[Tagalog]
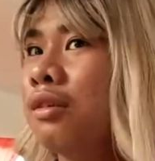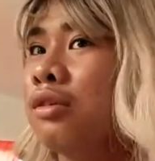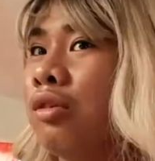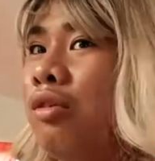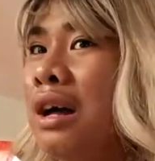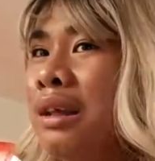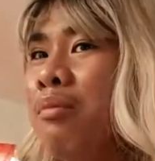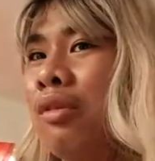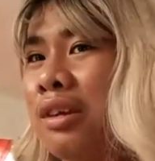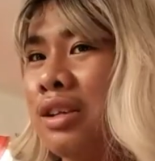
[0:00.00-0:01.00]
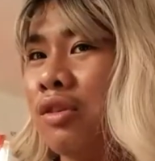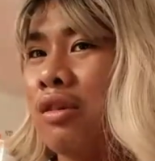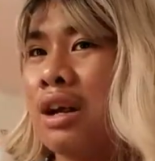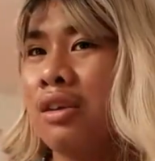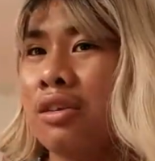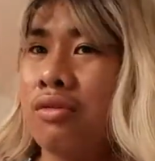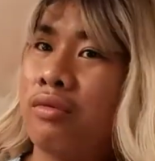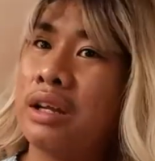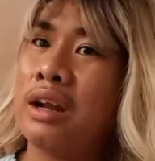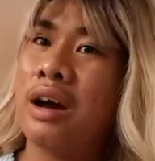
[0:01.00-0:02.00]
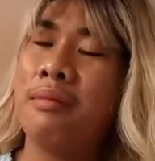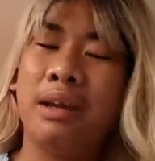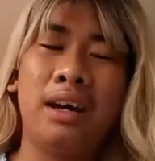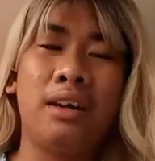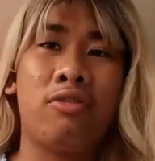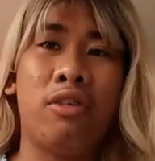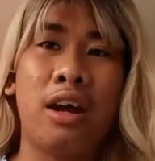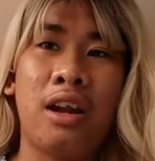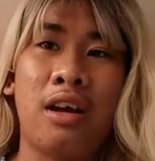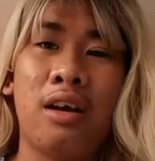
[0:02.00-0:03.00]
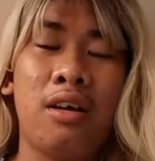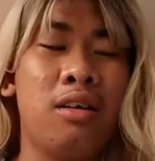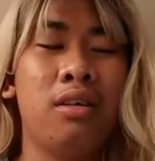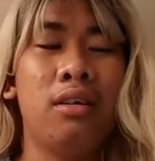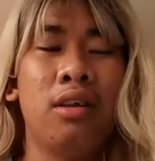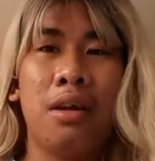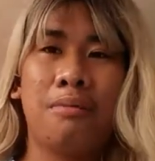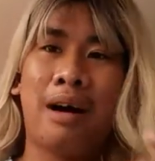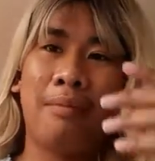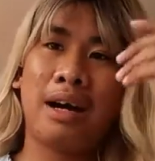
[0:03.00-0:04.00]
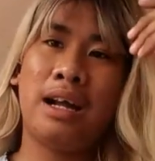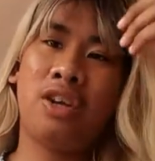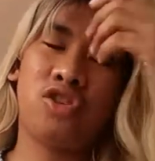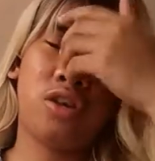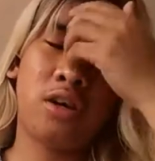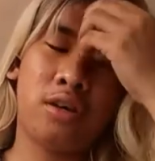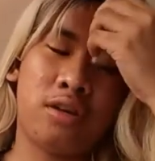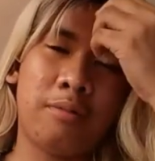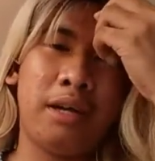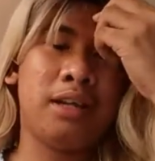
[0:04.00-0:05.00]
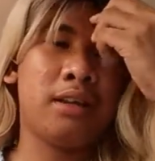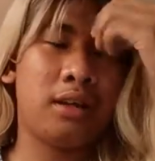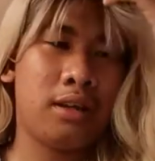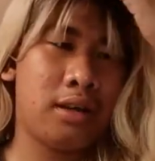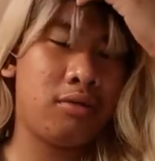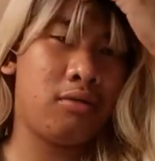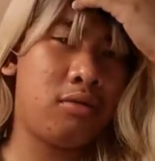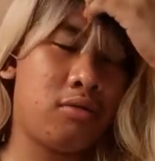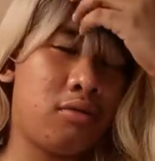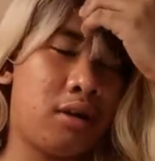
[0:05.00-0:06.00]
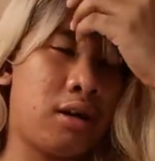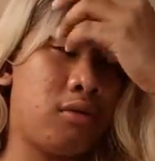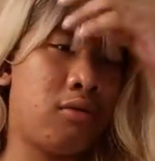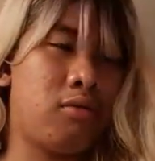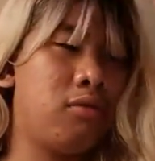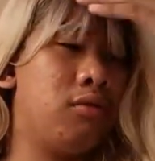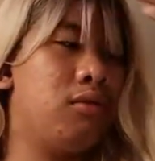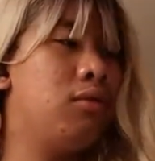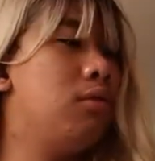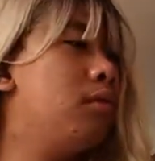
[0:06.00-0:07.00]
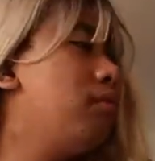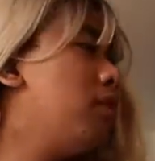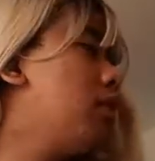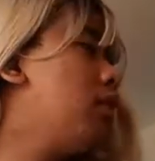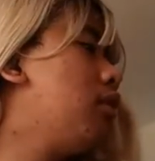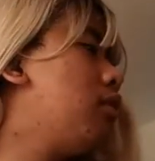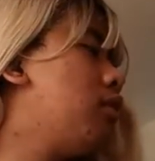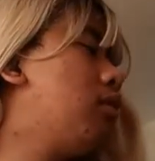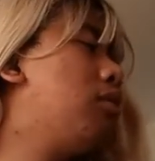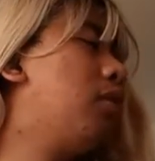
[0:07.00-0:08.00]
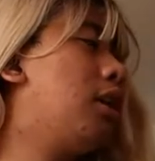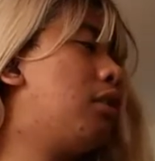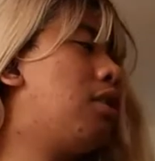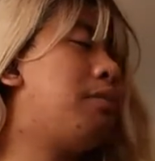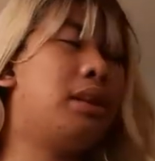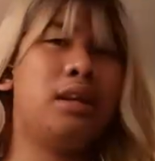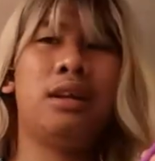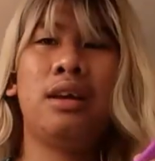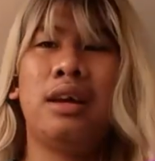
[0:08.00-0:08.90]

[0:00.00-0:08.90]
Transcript: Gusto ko nga din buksan yung ano yung wig ng kaibigan ko kaya lang baka magalit siya. Sabihin niya hindi ko ano. Um. So, eto gamitin.